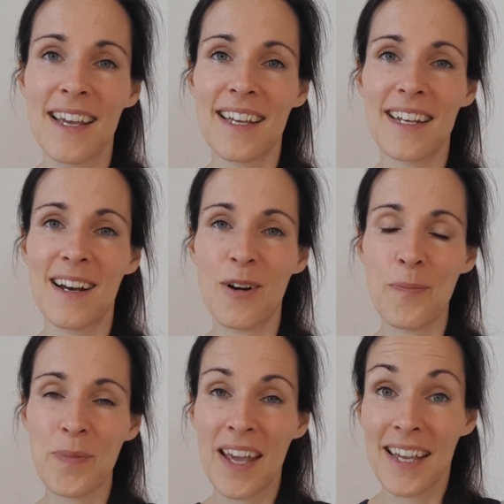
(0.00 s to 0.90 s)
Genau.
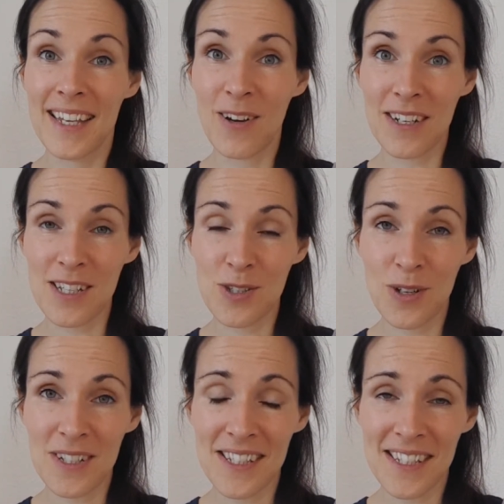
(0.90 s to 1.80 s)
Ja, und
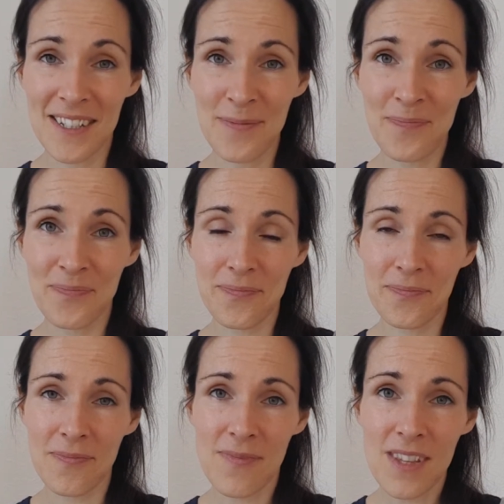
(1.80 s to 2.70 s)
ansonsten
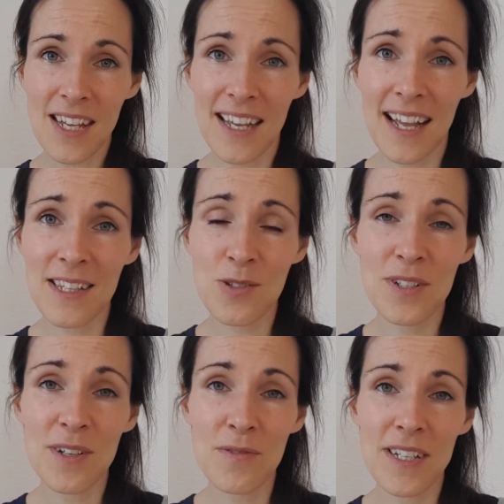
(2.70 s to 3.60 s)
kannst du
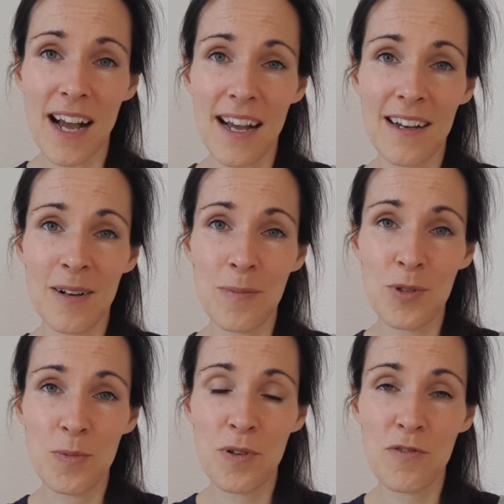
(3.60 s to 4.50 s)
dich auf die ähm,
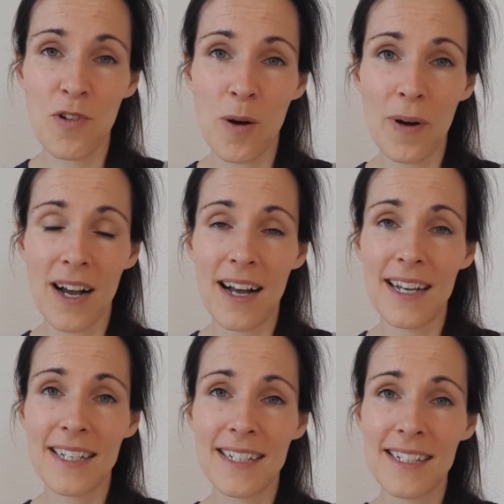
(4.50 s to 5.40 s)
Übung
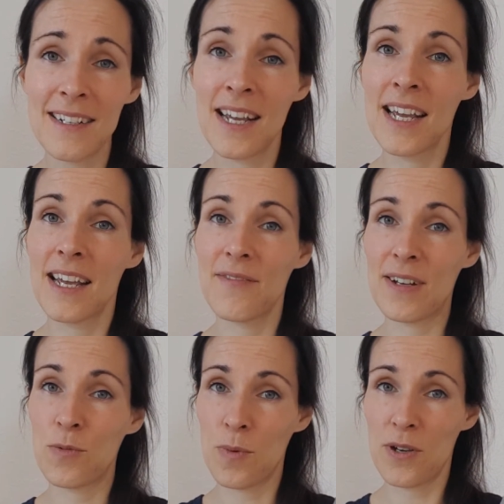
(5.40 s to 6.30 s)
vorbereiten,
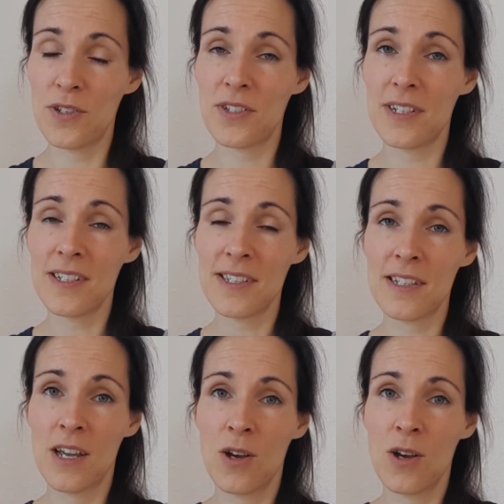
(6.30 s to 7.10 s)
wenn du möchtest.